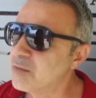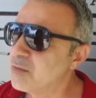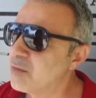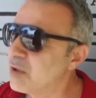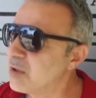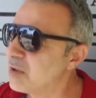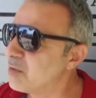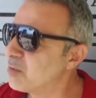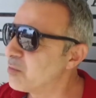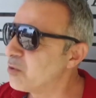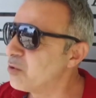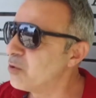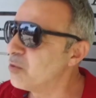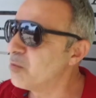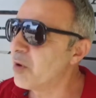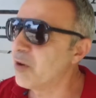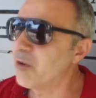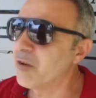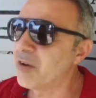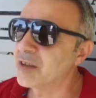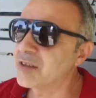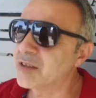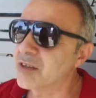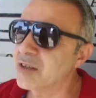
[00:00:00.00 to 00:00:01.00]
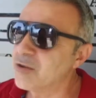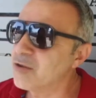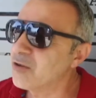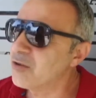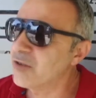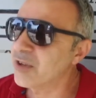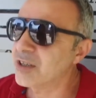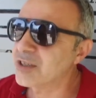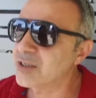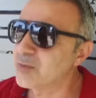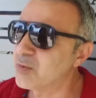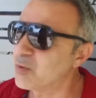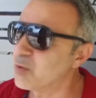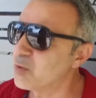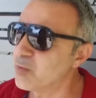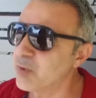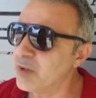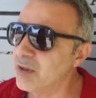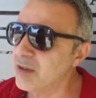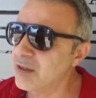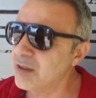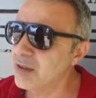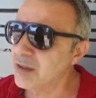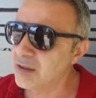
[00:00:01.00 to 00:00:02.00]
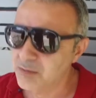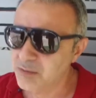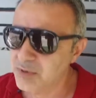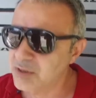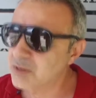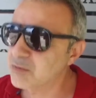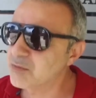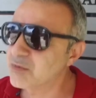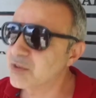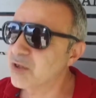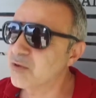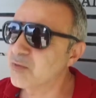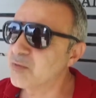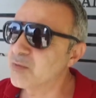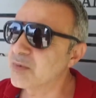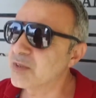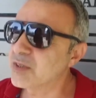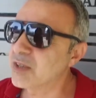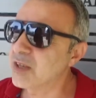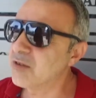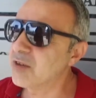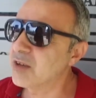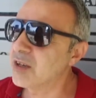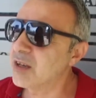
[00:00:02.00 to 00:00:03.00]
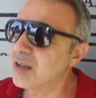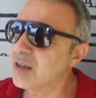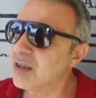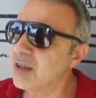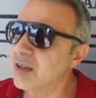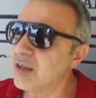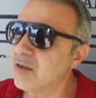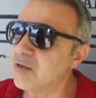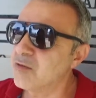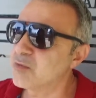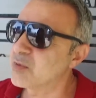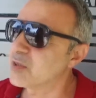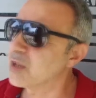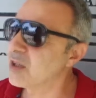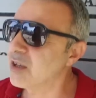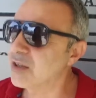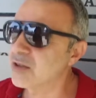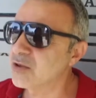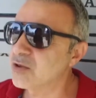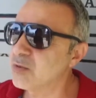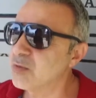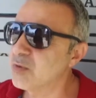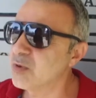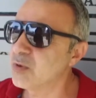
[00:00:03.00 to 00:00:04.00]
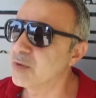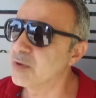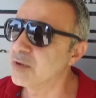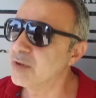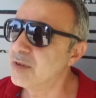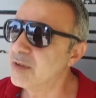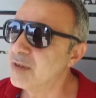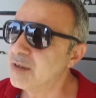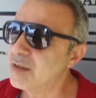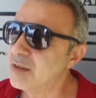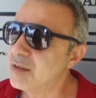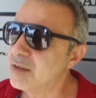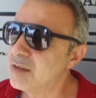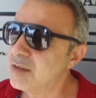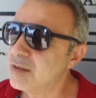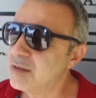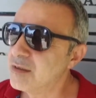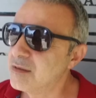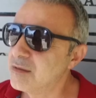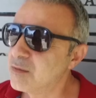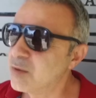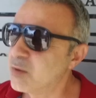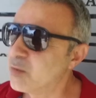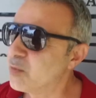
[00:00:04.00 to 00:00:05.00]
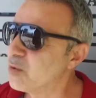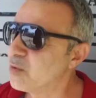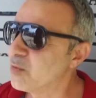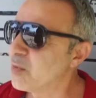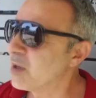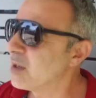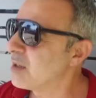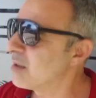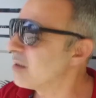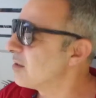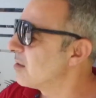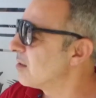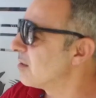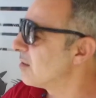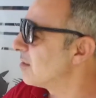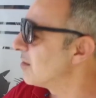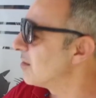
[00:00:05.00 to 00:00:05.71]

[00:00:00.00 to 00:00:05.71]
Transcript: Bir büyüme var deniliyor. Nasıl büyüme? Bizim cebimize veya evimize yansımıyor bu. Bu büyümeyi